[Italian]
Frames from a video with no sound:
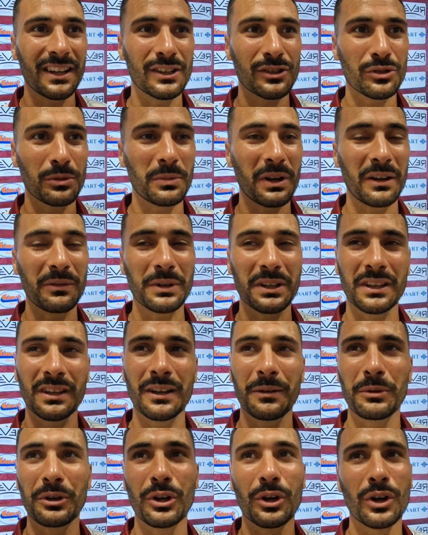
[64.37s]
insomma, la
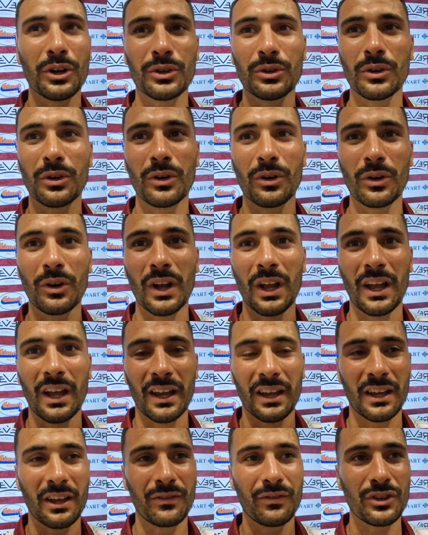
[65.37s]
partita mi ricordo
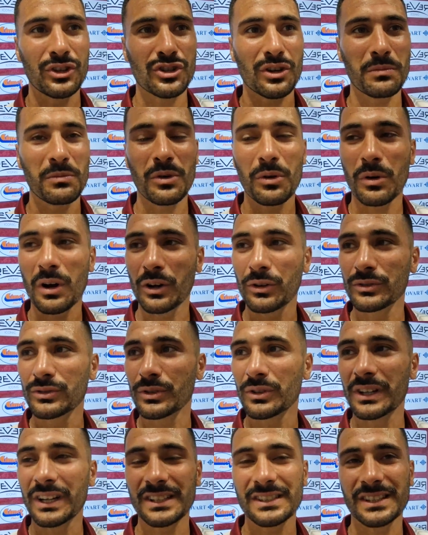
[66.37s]
che vincemmo qua contro
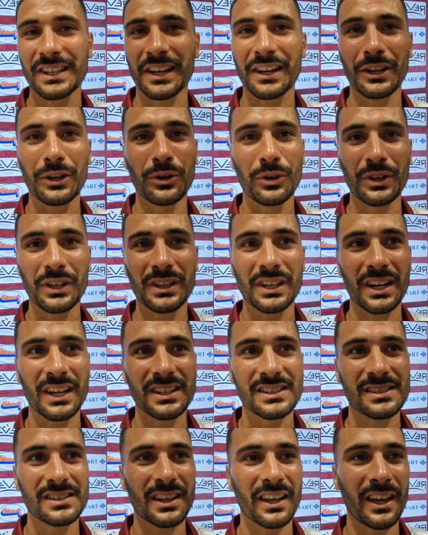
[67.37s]
il Castelricone
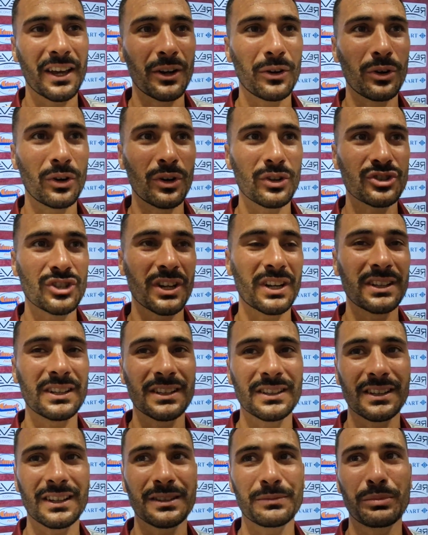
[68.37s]
3-0, c'era
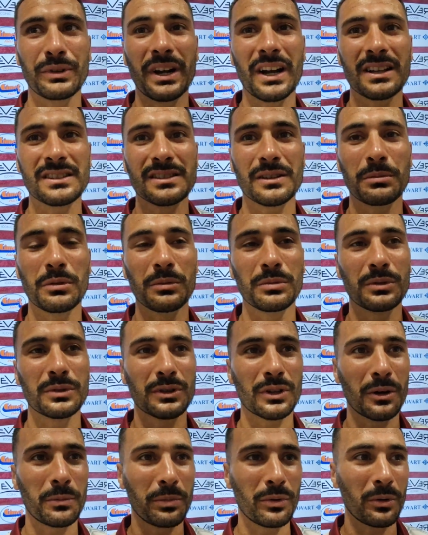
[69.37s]
tanta speranza, poi
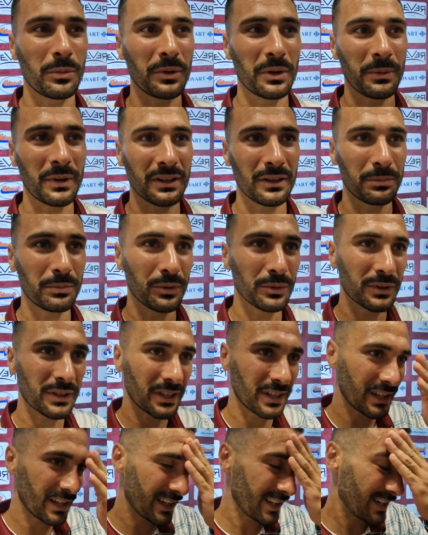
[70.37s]
purtroppo prima del Ponte
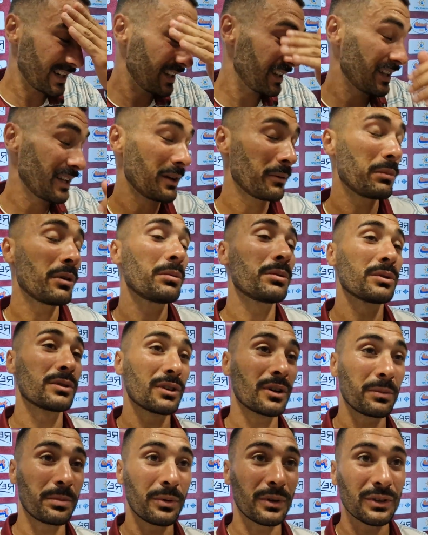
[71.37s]
d'Era, poi
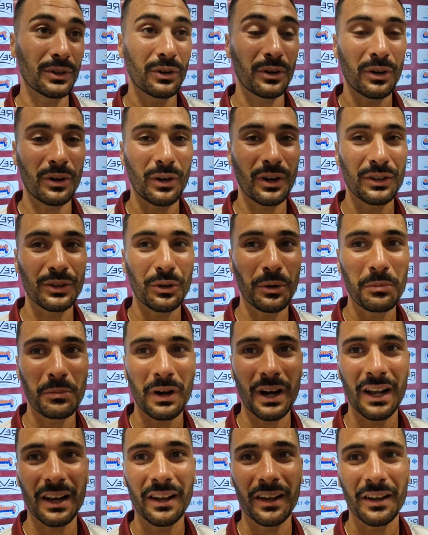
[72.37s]
purtroppo andò, andò
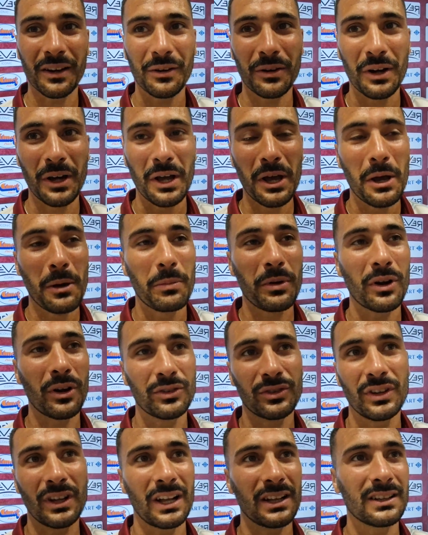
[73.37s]
male, ecco. Però
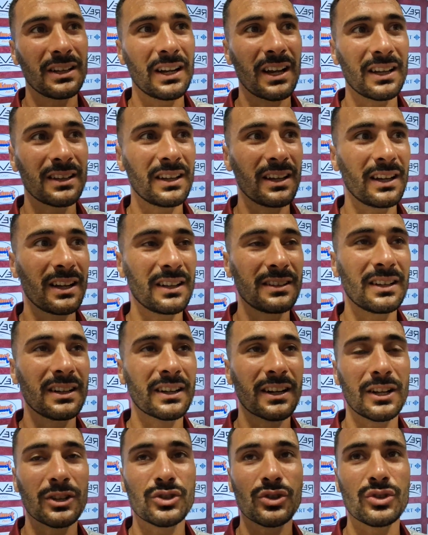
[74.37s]
sì, al di là de, del
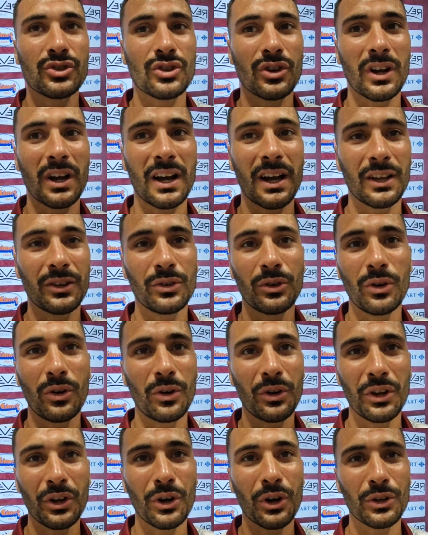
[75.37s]
calcio giocato,
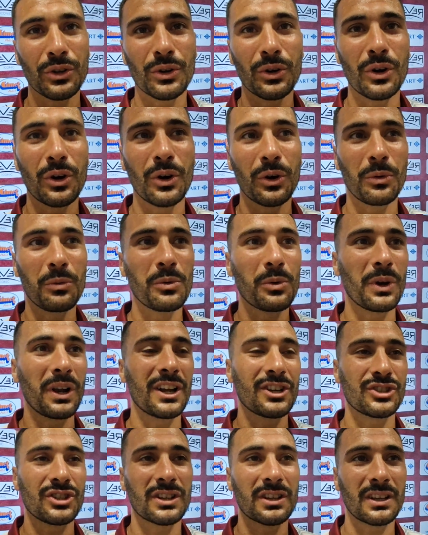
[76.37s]
ricordo comunque la
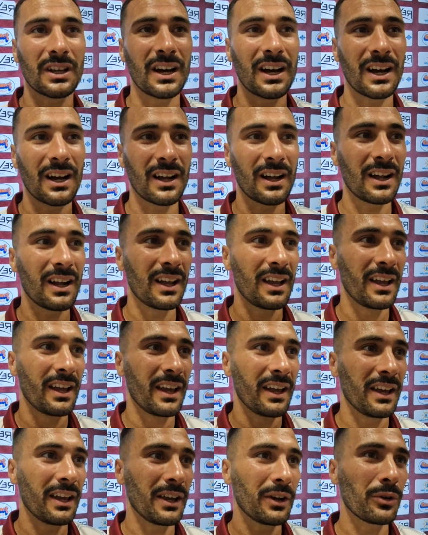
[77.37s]
città
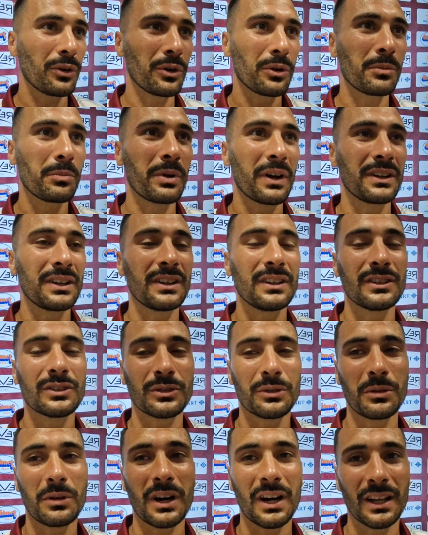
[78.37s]
e coi compagni di
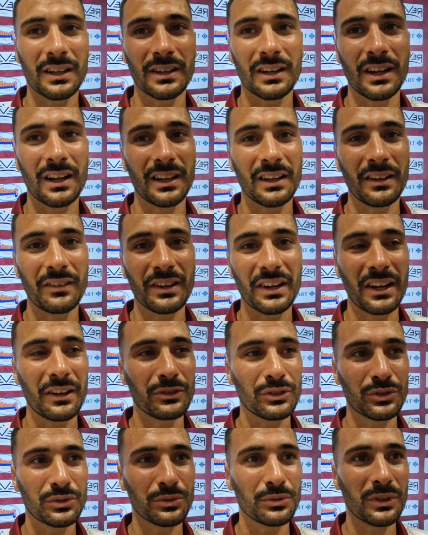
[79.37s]
squadra, di averla
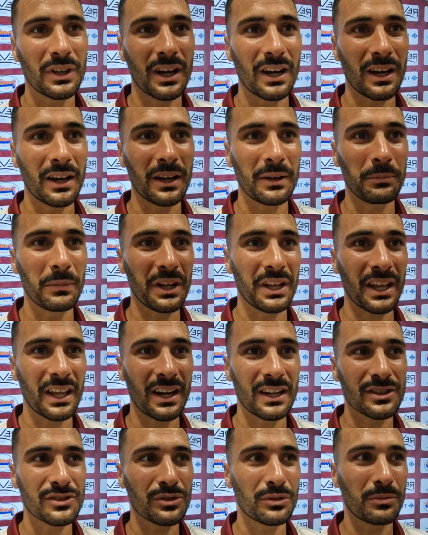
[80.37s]
vissuta in maniera,
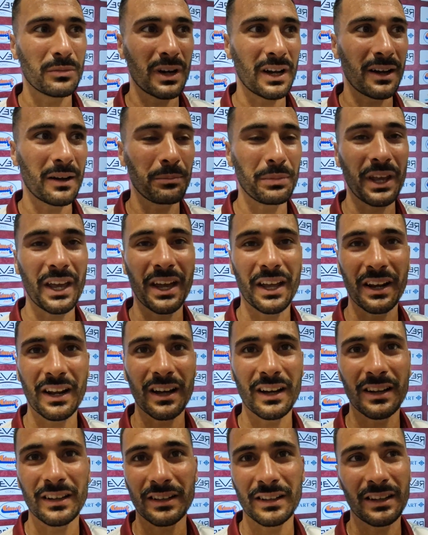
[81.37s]
insomma,
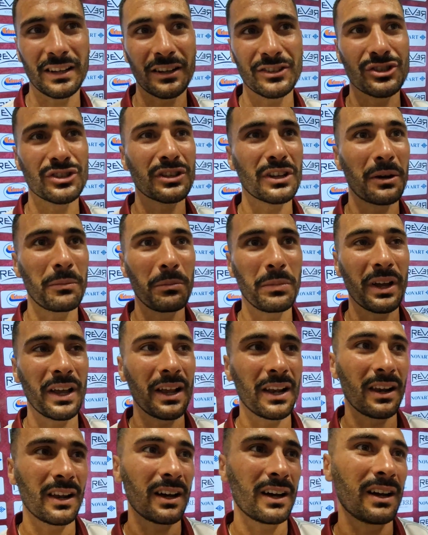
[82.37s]
piena, è una città
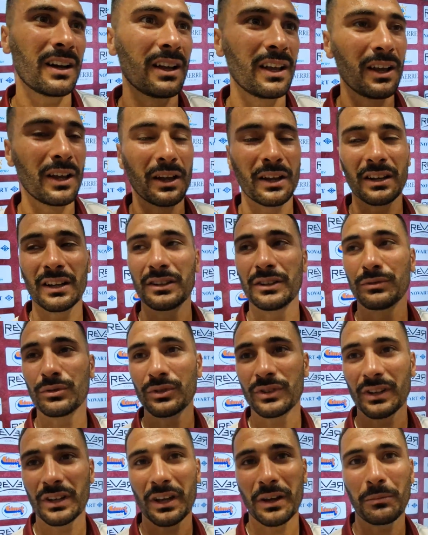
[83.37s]
bella, una
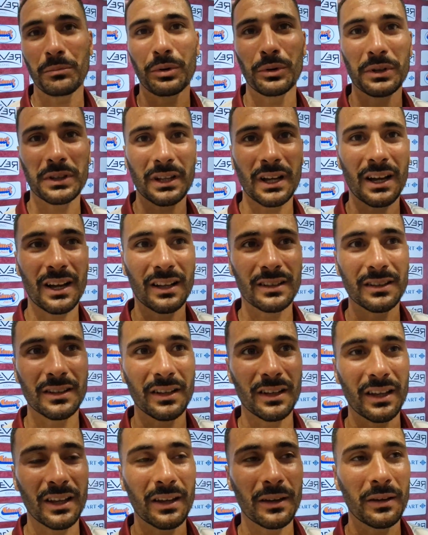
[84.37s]
tifoseria
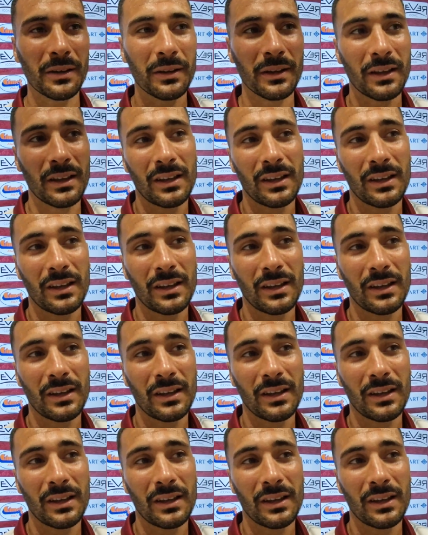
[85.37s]
importante,